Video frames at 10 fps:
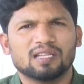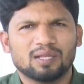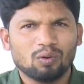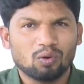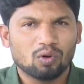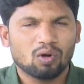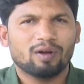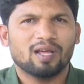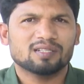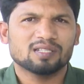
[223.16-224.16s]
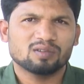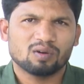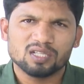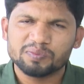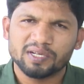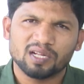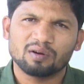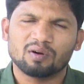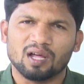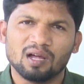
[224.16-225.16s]
నేతలు గోవా ఎలక్షన్స్లో ఖర్చు
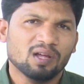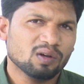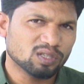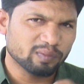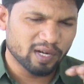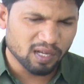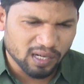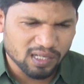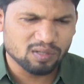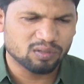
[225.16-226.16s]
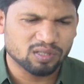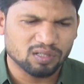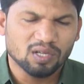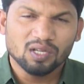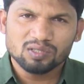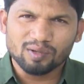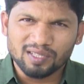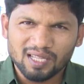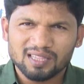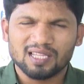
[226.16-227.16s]
పెట్టారని కూడా కొంతమేర ఎలిగేషన్ వచ్చింది సో
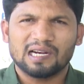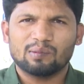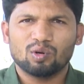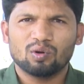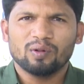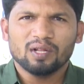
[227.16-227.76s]
ఇదే తరుణంలో